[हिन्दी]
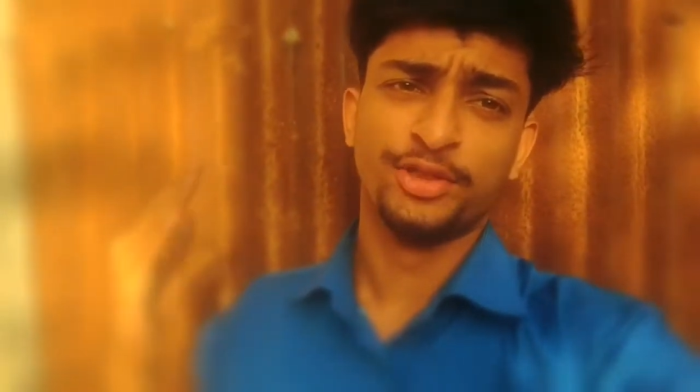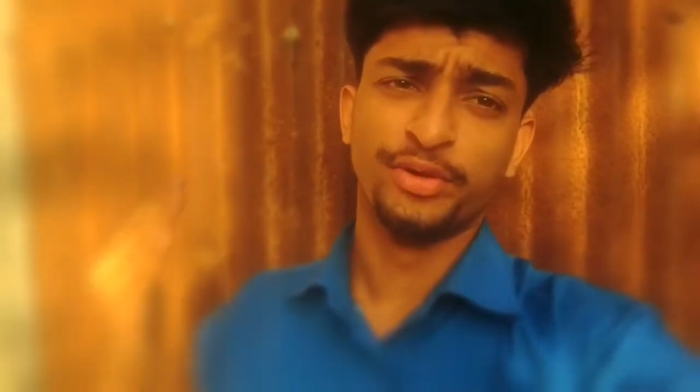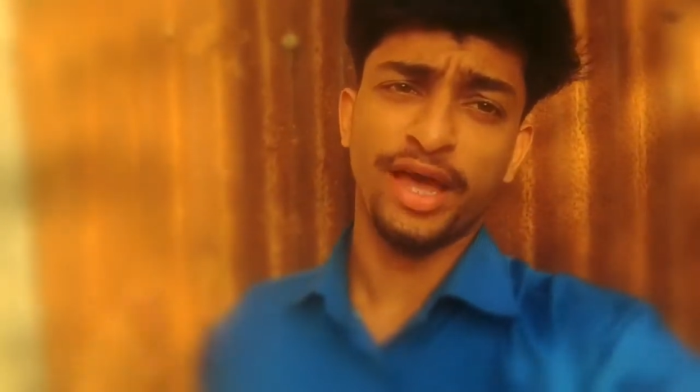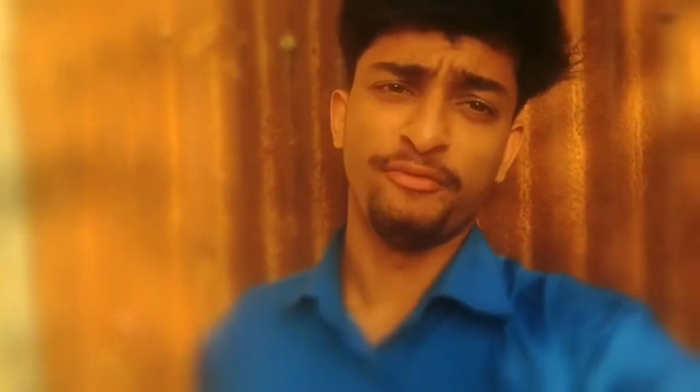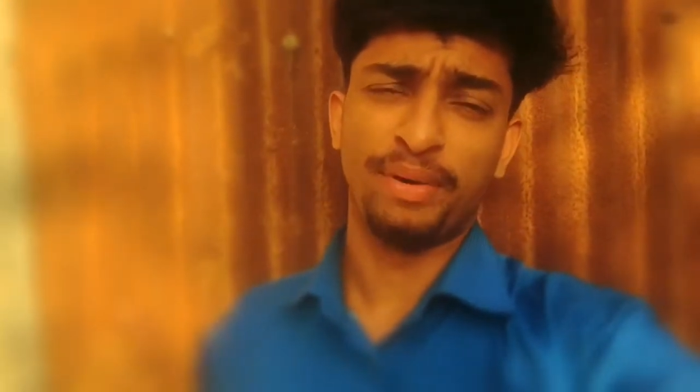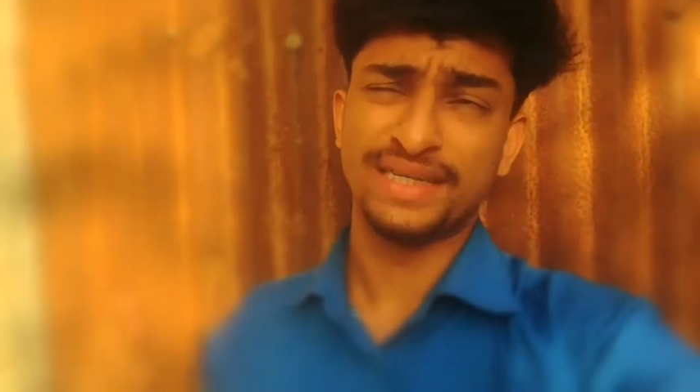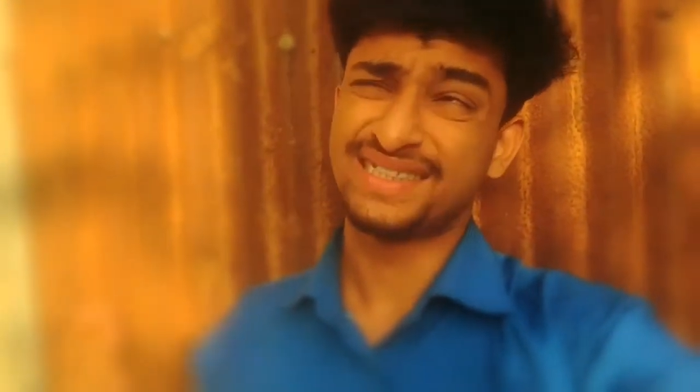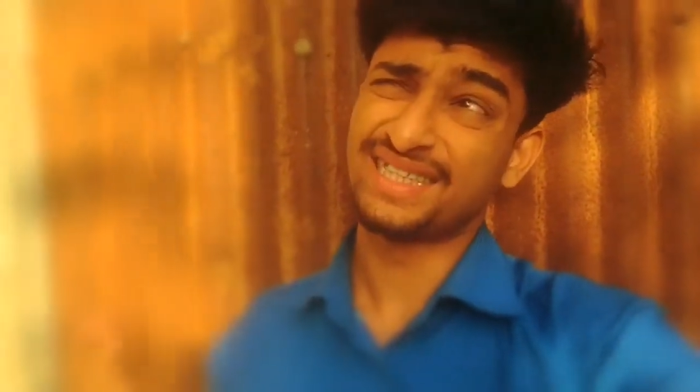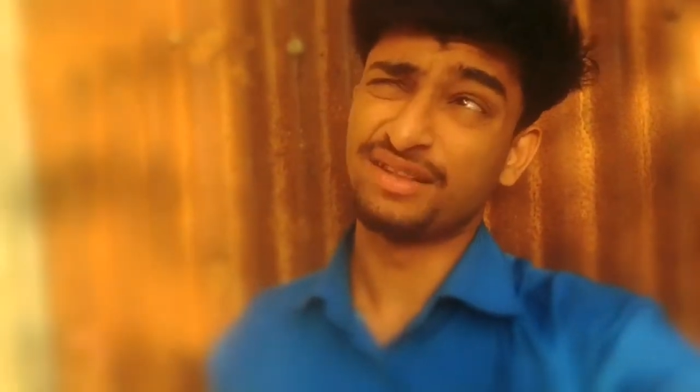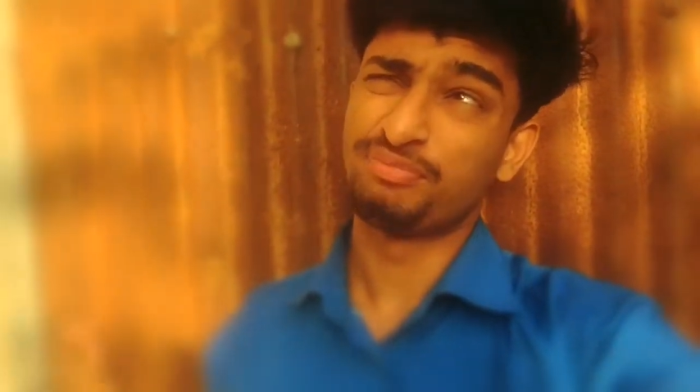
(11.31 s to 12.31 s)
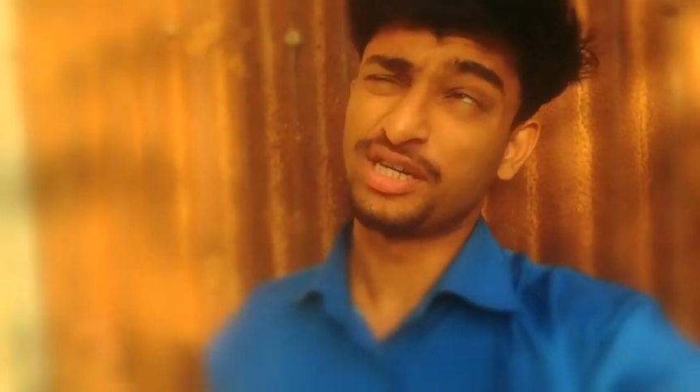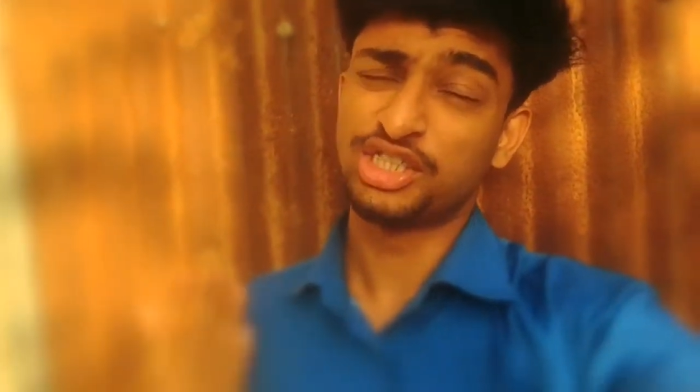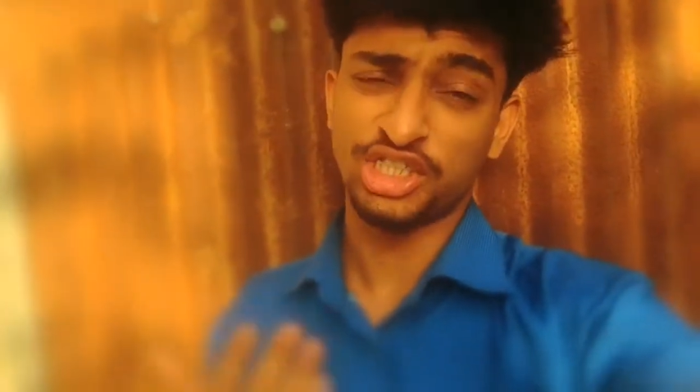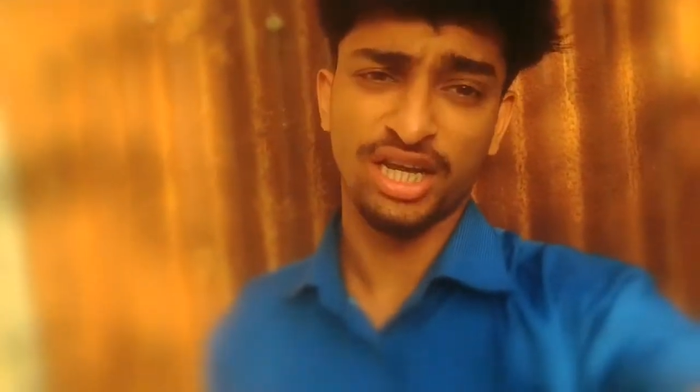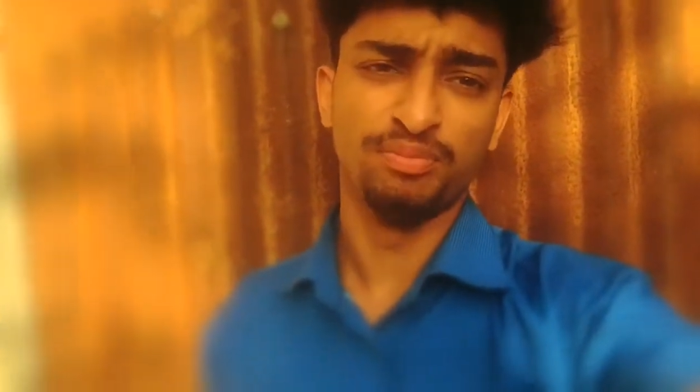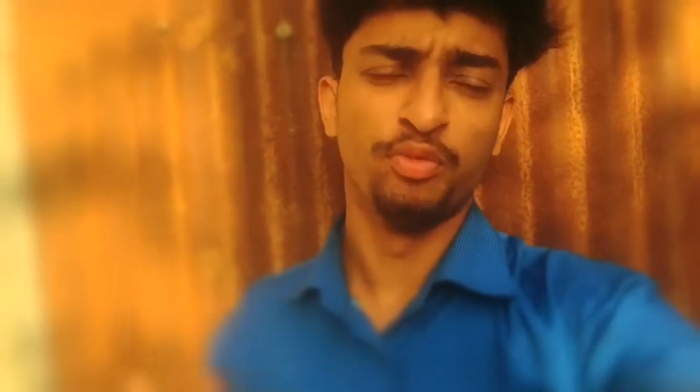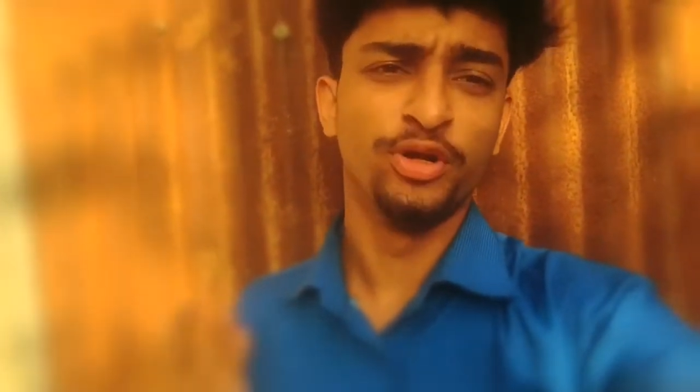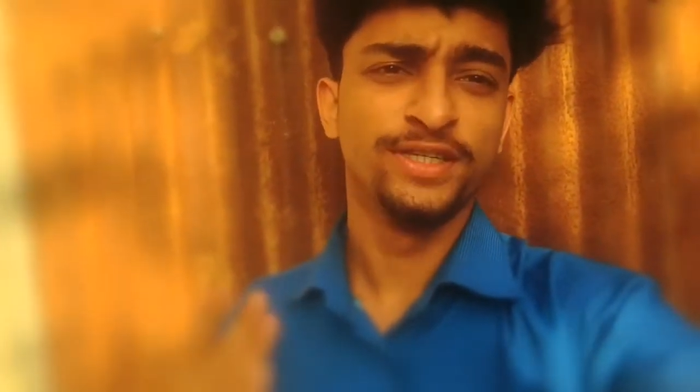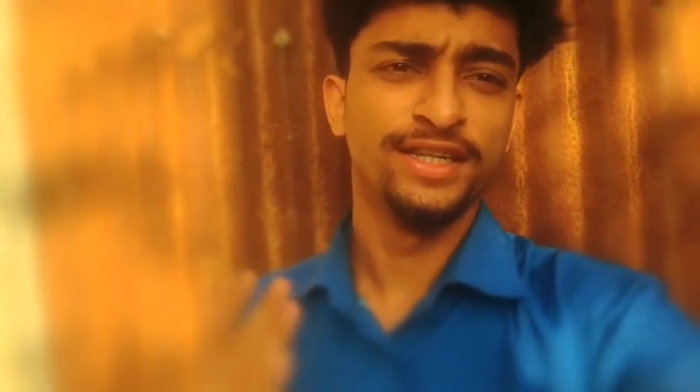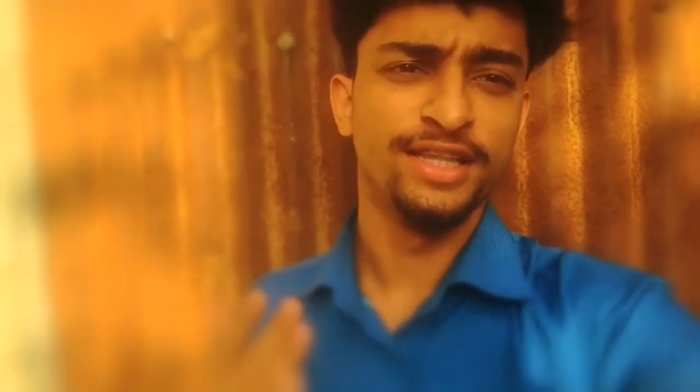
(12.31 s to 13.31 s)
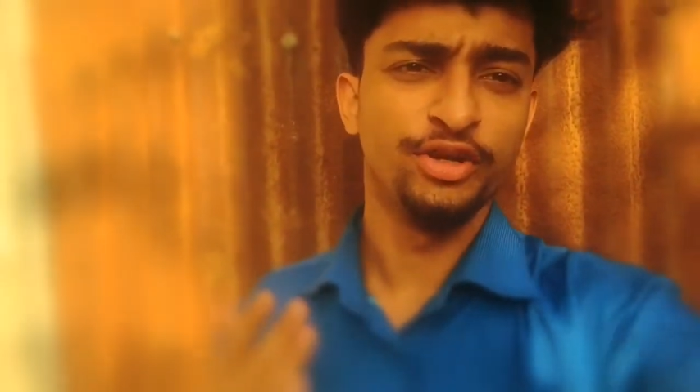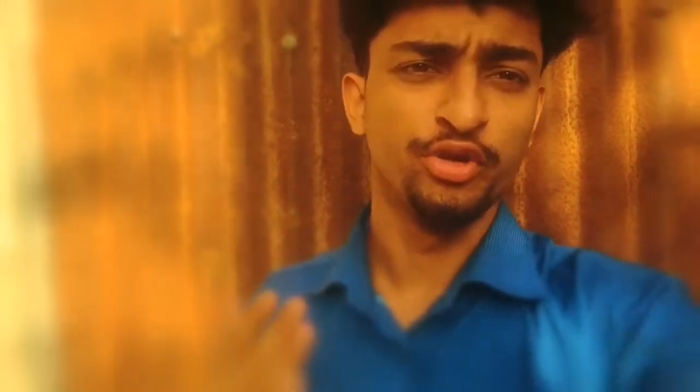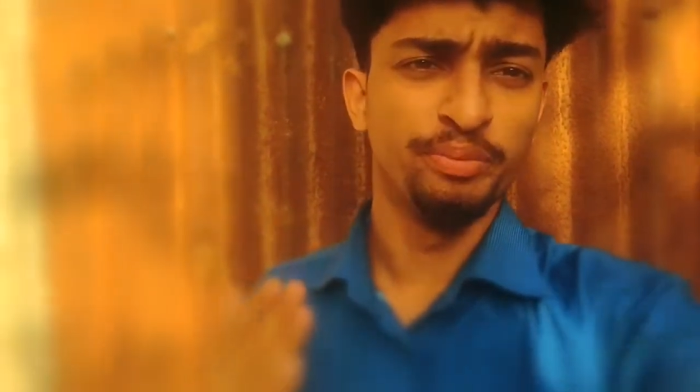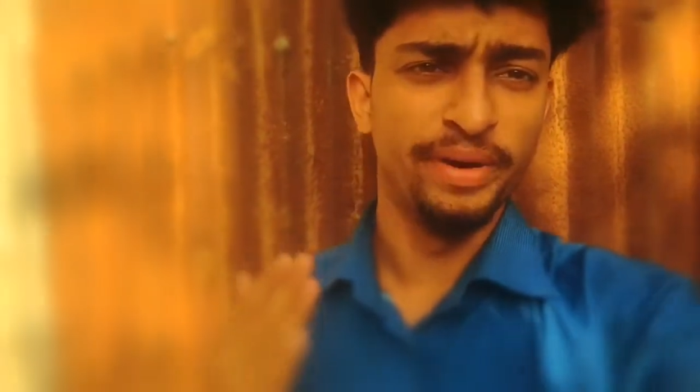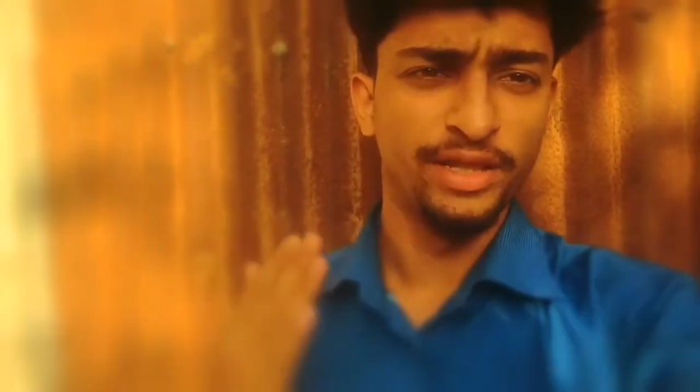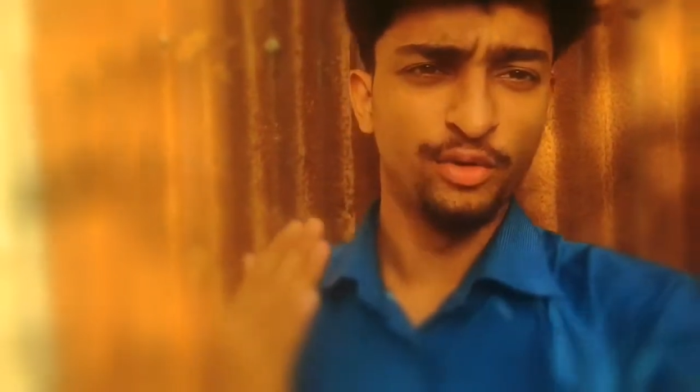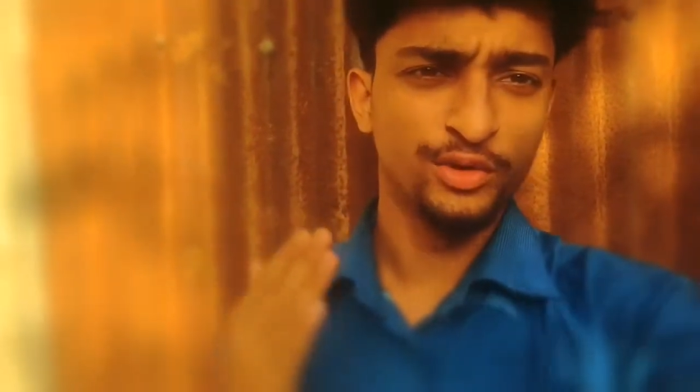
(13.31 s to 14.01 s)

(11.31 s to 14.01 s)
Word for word: तो पाकिस्तान पे शायद बहुत ही जल्दी यूट्यूब बैन